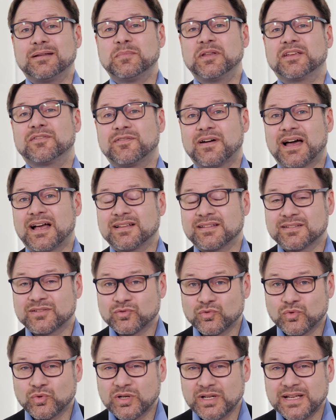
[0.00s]
Nämlich war es
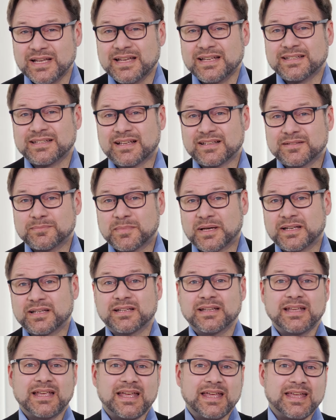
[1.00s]
so, dass
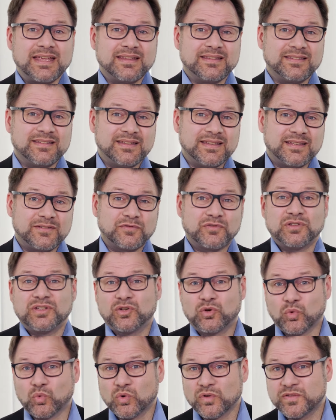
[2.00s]
man sich für die
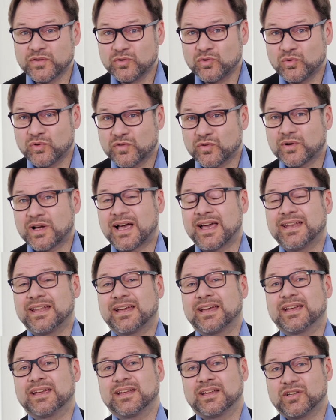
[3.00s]
große Lösung
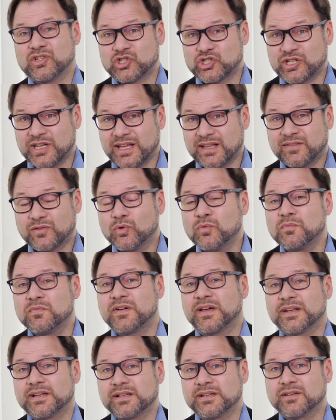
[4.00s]
einer
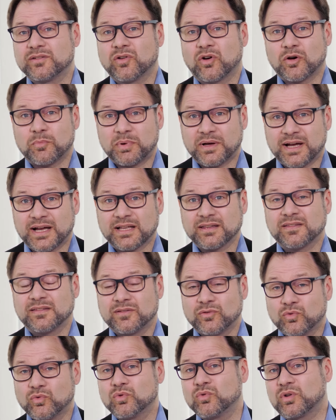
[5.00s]
geschlechtsumwandelnden
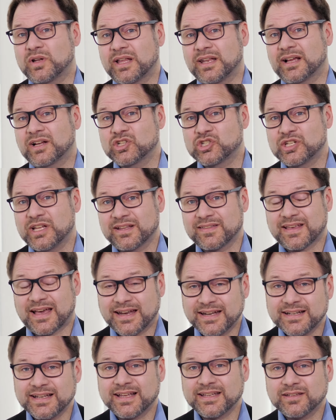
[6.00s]
Operation oder einer
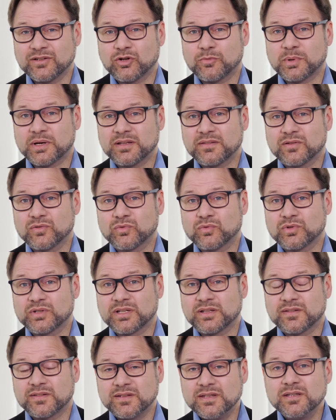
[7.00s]
geschlechtsangleichenden Operation
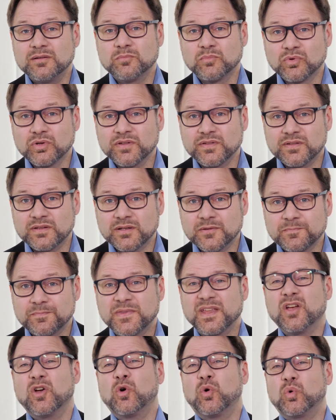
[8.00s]
unterziehen musste
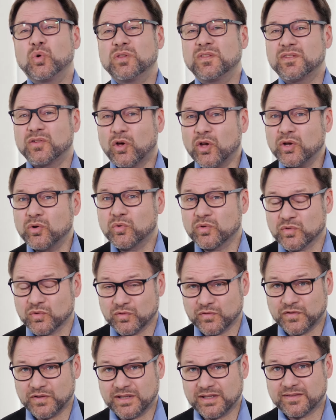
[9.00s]
und
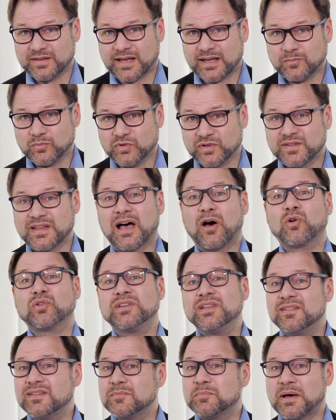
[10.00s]
zeugungsunfähig sein musste. Auch
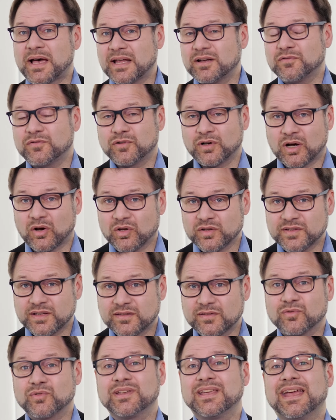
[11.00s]
diese beiden
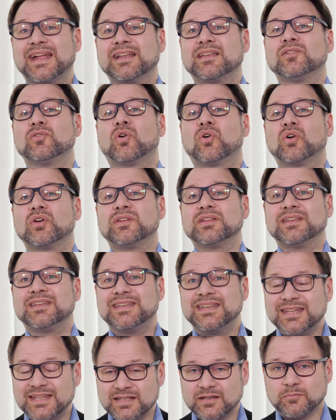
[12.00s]
Voraussetzungen gelten heute
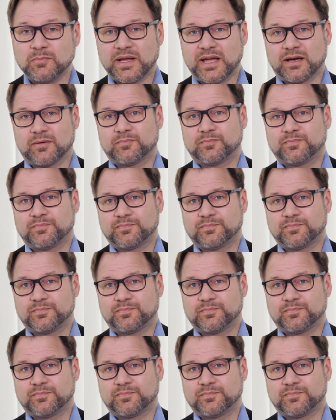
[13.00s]
nicht mehr.